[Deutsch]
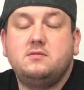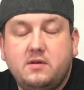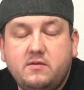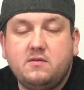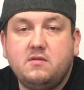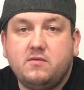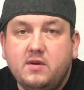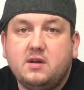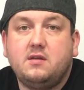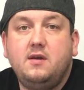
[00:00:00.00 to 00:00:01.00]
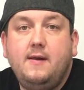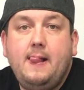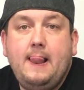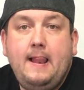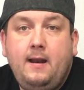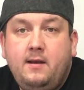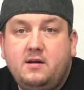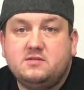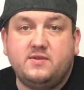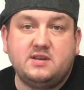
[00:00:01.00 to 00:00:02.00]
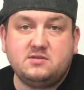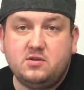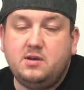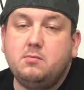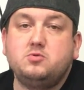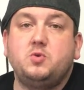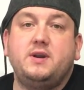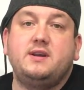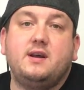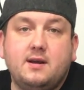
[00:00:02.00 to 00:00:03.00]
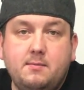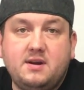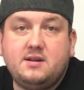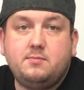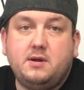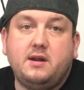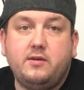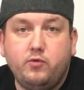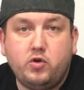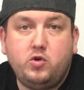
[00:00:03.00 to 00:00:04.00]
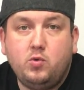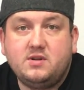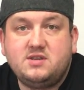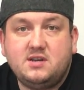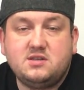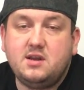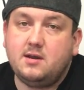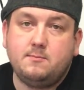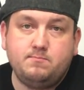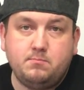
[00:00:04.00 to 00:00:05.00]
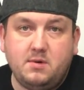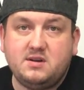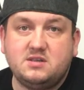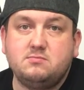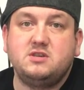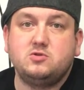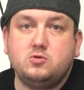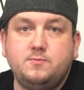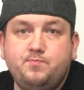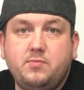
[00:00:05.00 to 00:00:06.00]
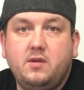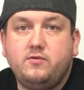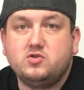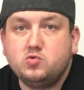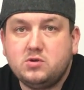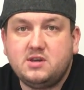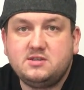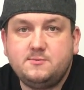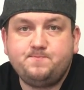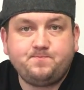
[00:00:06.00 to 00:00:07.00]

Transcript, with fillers: das ist es wert. Also wer das noch nicht mit dem Schweinenacken gemacht hat, den kann ich wirklich nur ans Herz legen. Macht das mal so, versucht das.